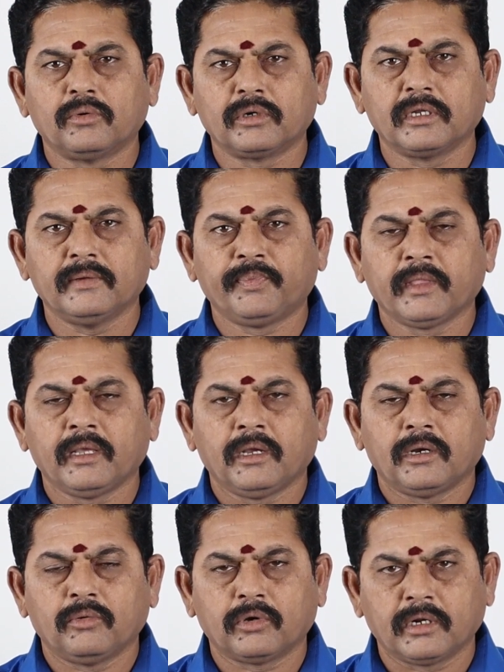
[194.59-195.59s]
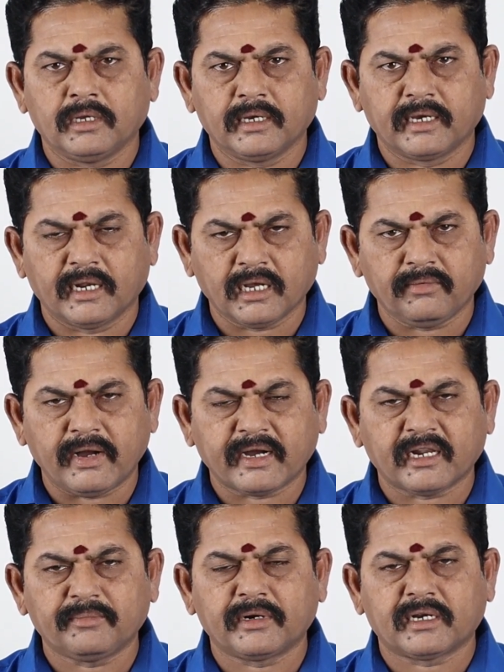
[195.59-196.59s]
உண்டு ஒரு கிரகம்
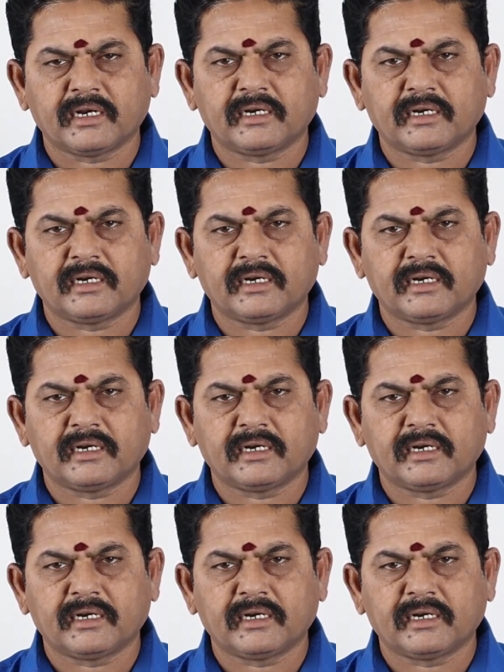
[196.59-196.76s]
வக்கரம் பெற்று